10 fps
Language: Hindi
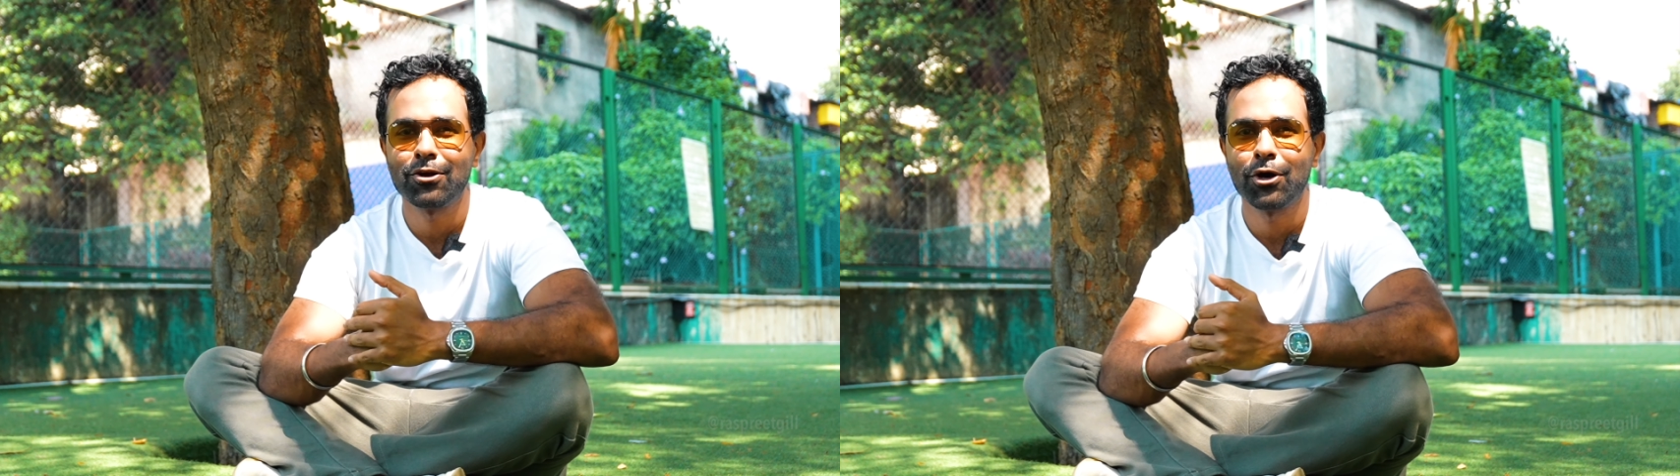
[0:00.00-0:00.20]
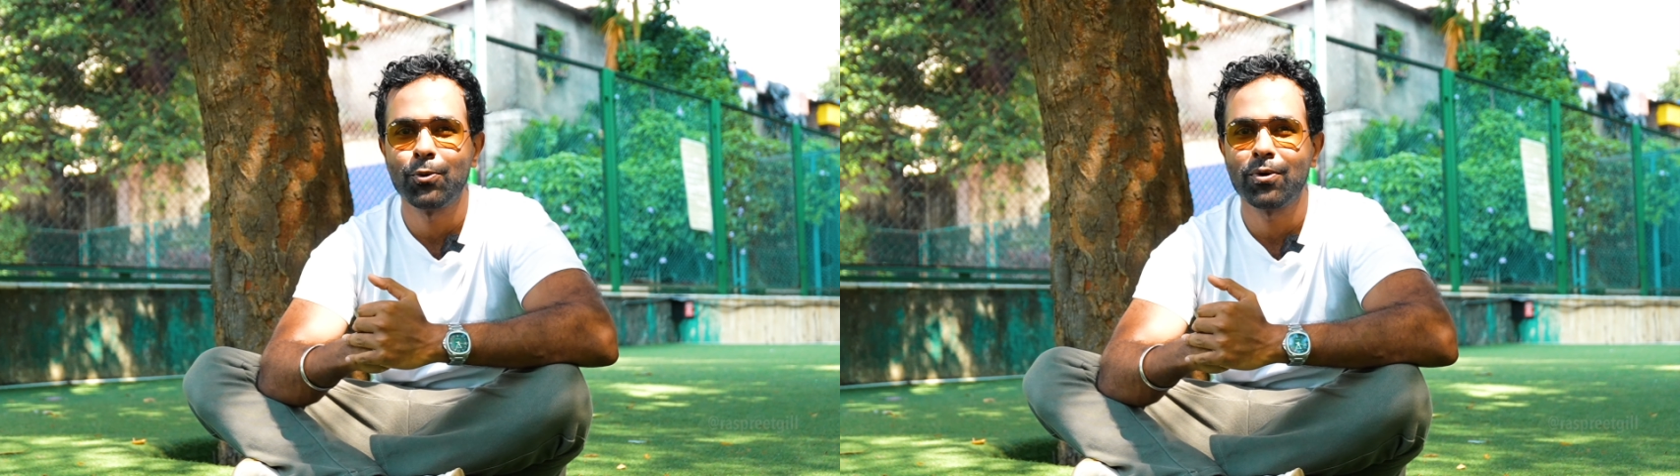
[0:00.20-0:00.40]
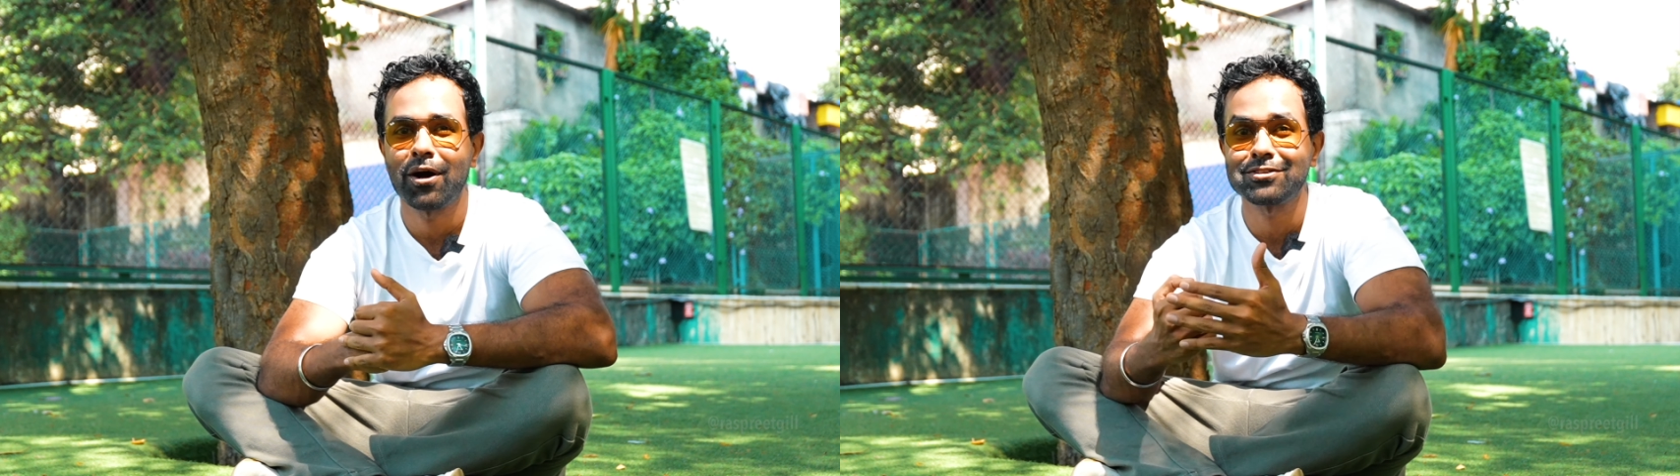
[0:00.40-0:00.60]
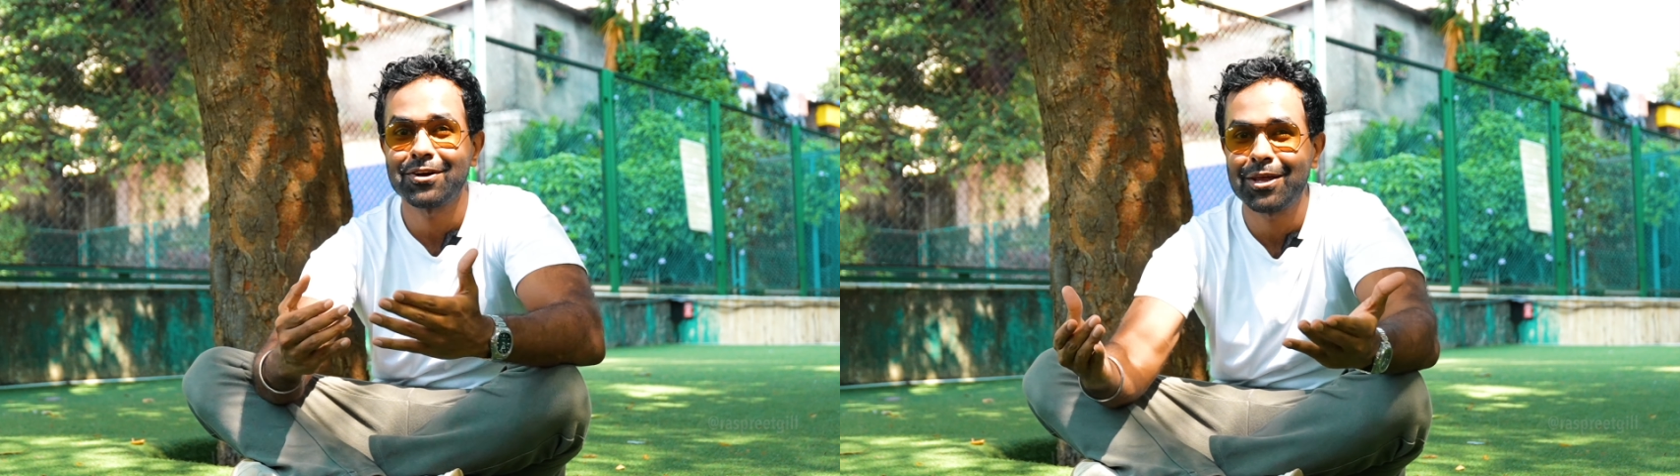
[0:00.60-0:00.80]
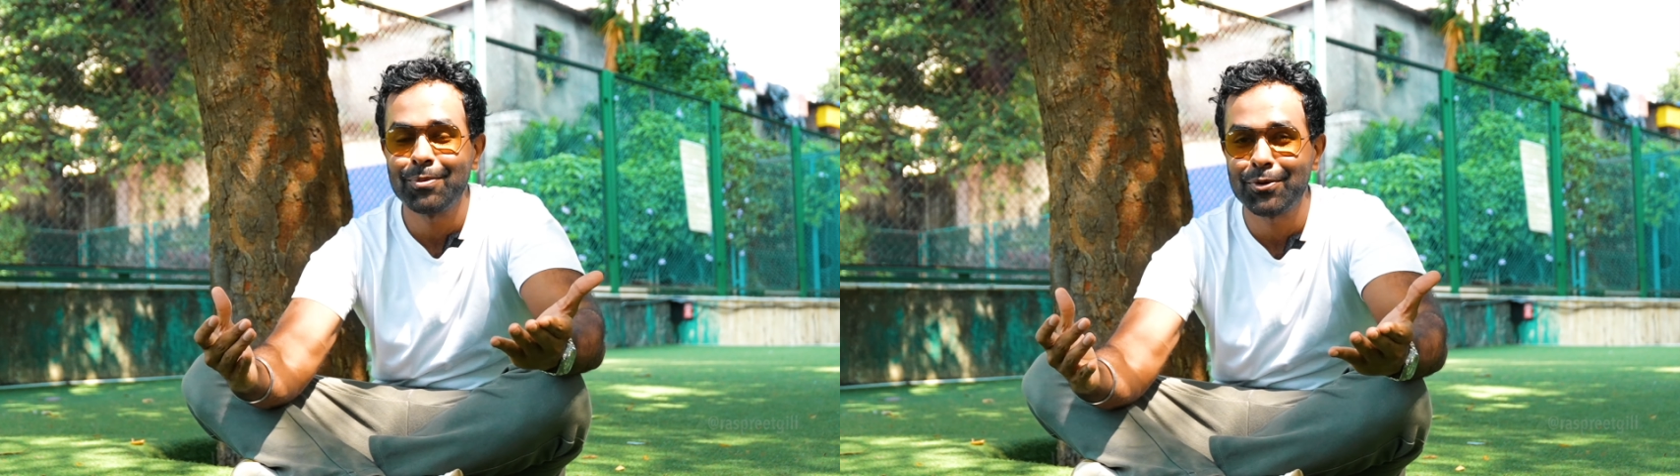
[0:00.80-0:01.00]
करूँ खास
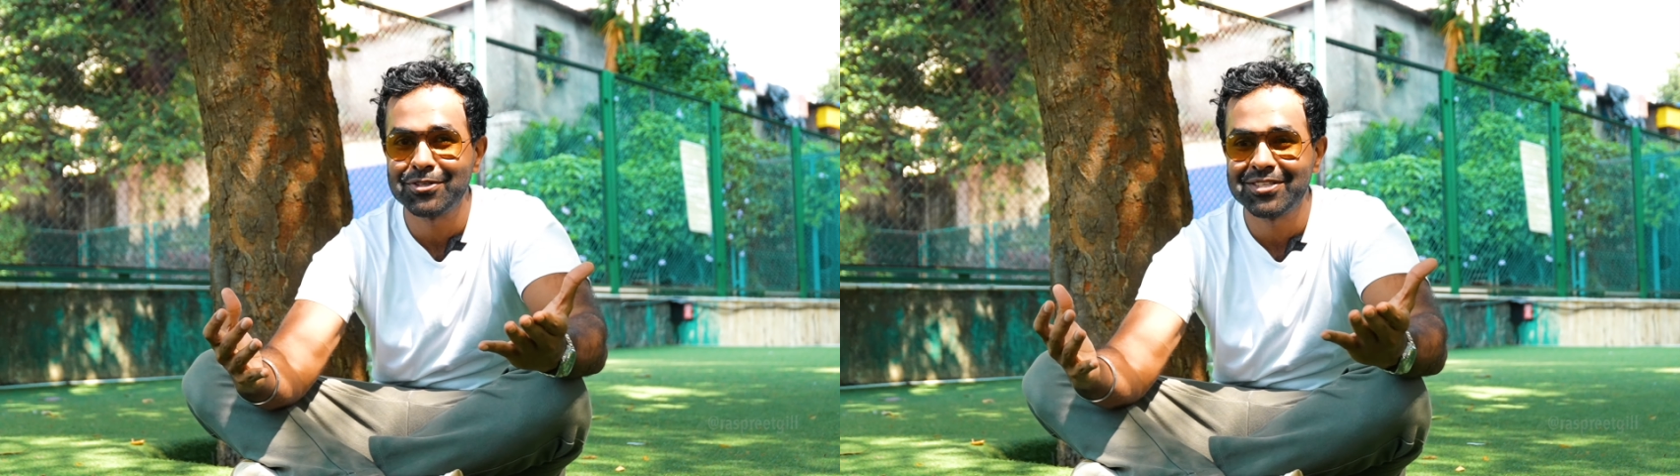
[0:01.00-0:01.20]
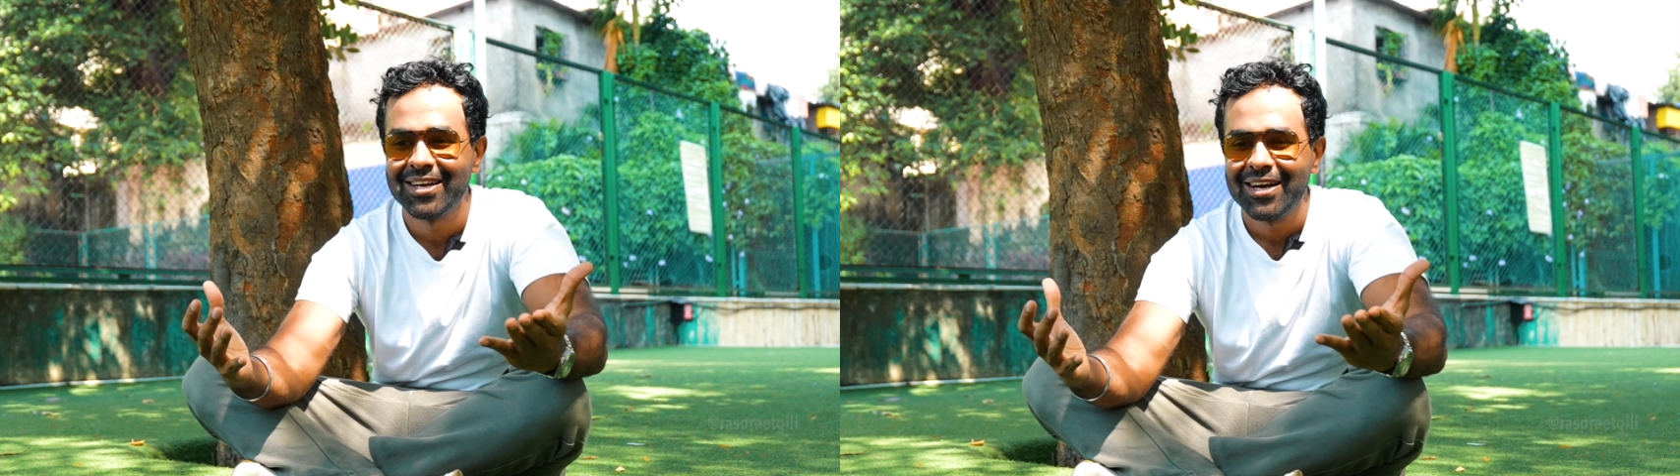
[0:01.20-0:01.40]
करके बिकॉज